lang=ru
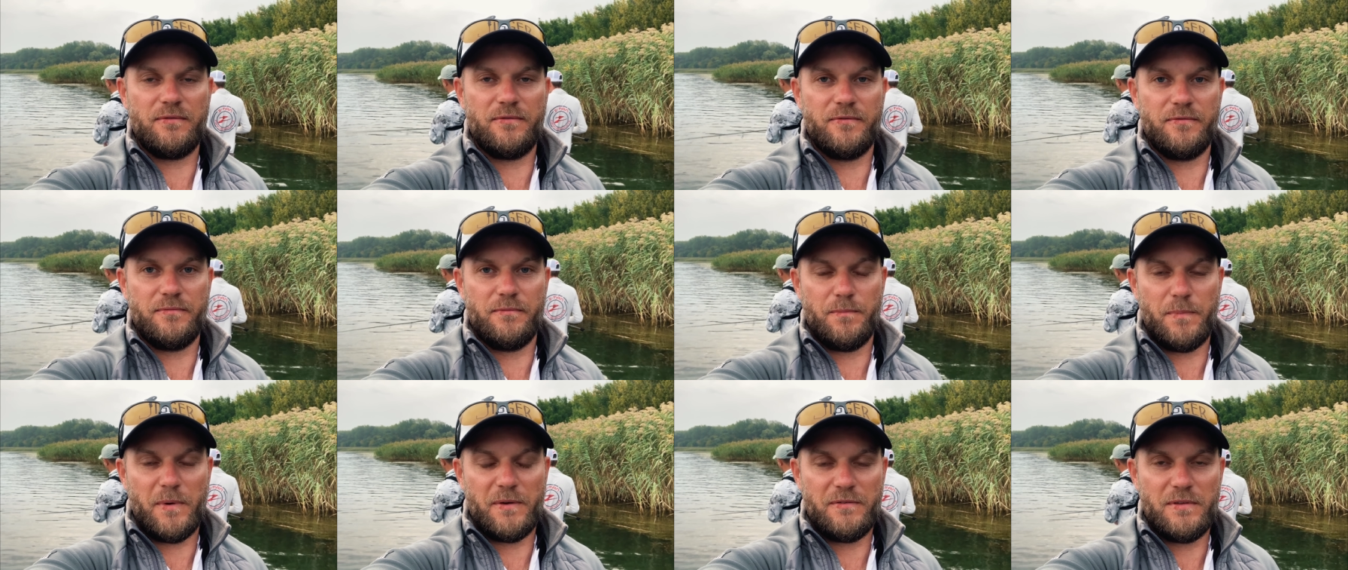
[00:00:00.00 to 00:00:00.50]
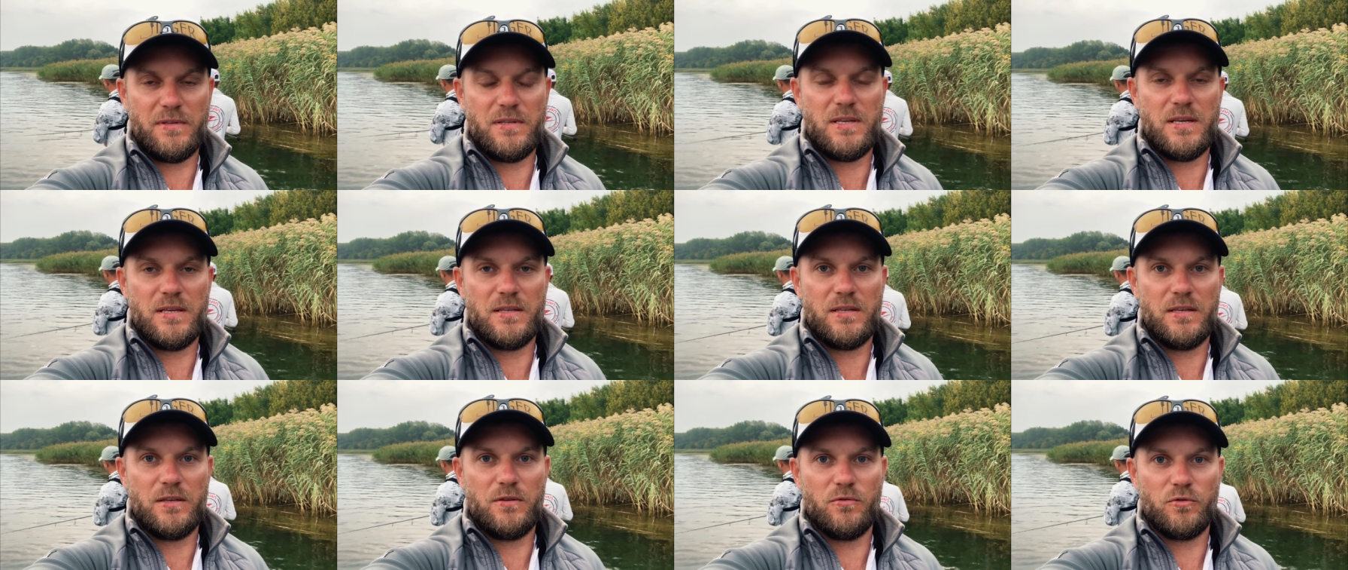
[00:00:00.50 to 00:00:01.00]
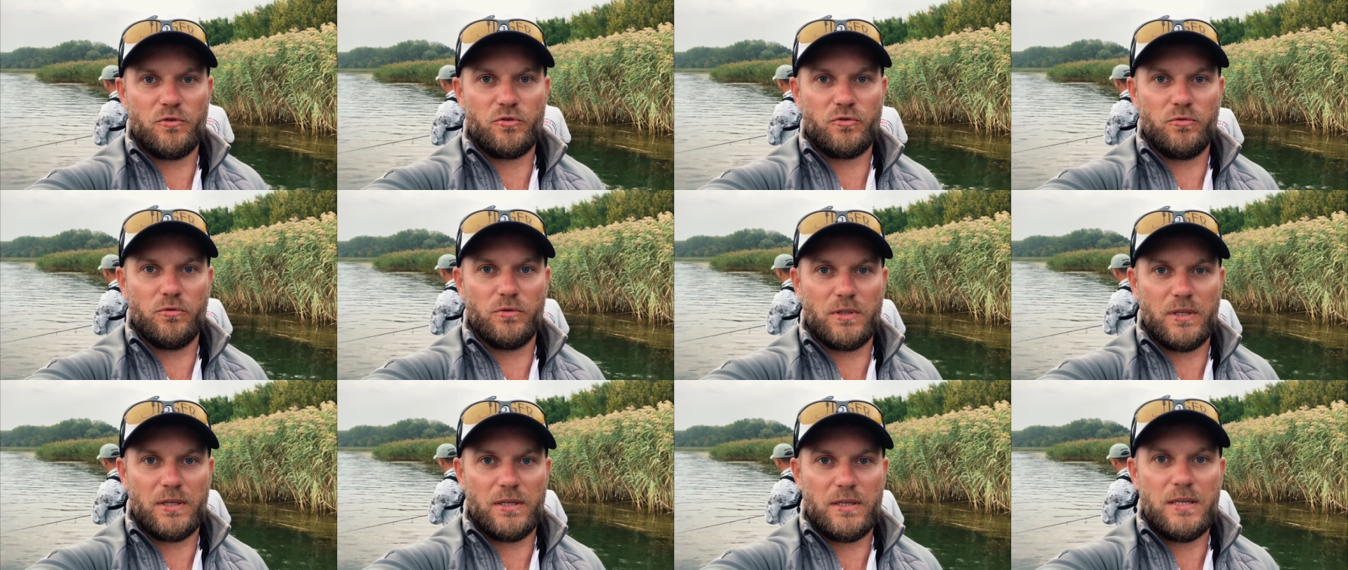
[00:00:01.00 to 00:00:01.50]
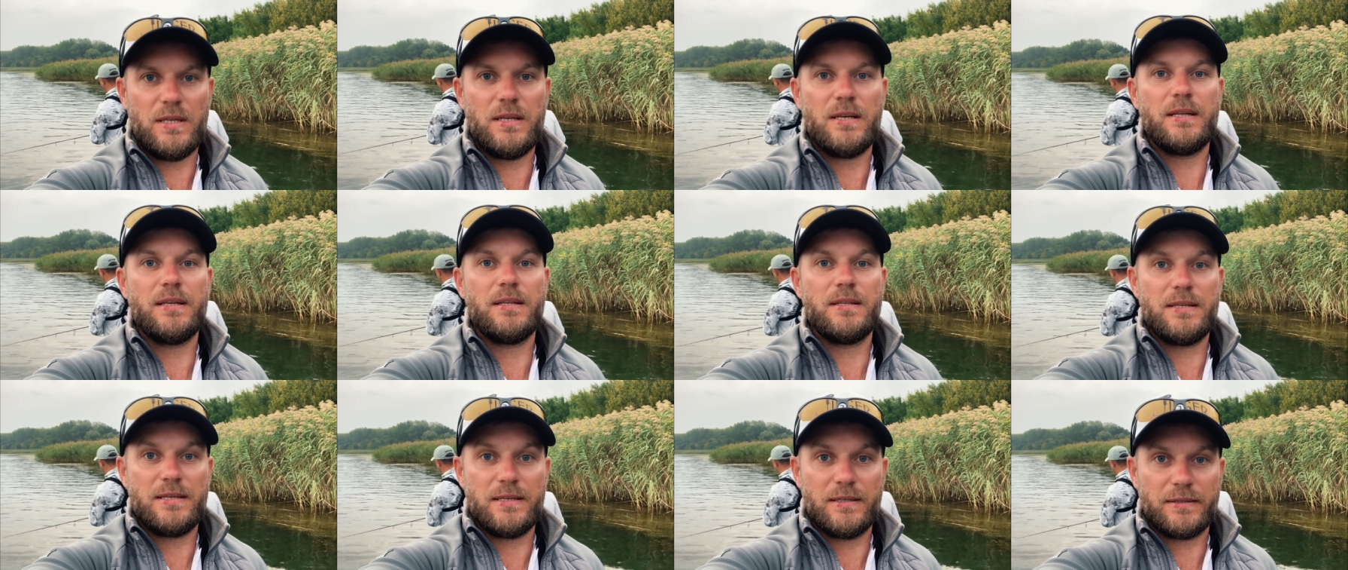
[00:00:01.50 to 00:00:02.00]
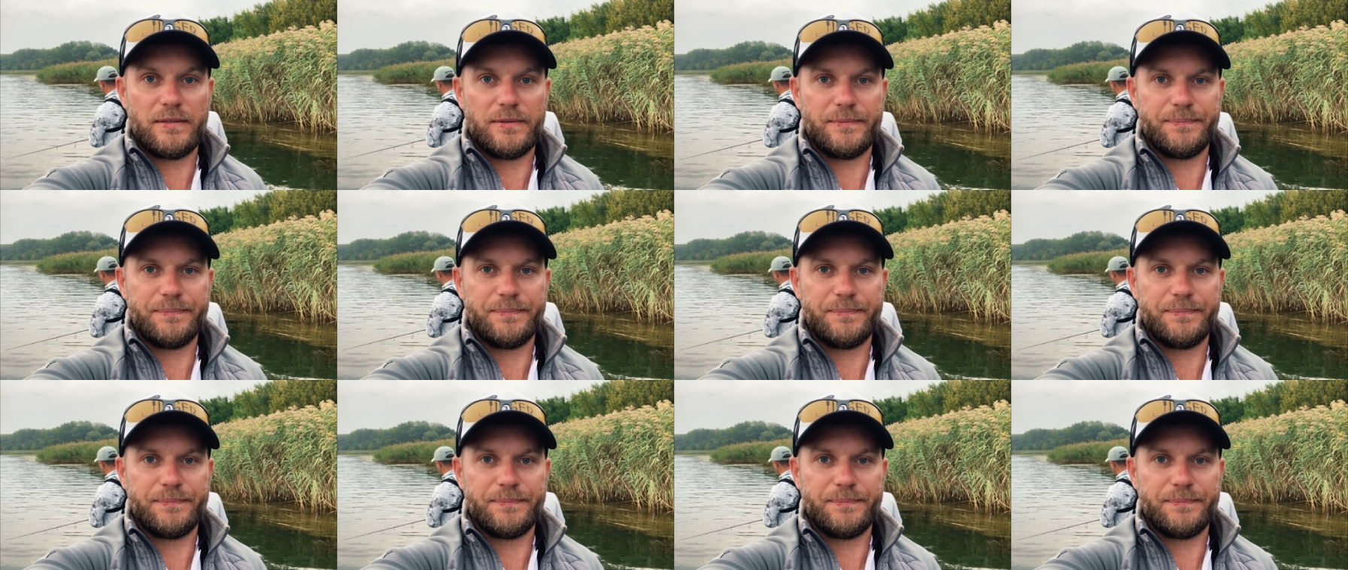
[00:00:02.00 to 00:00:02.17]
в поведении ее что-то или нет.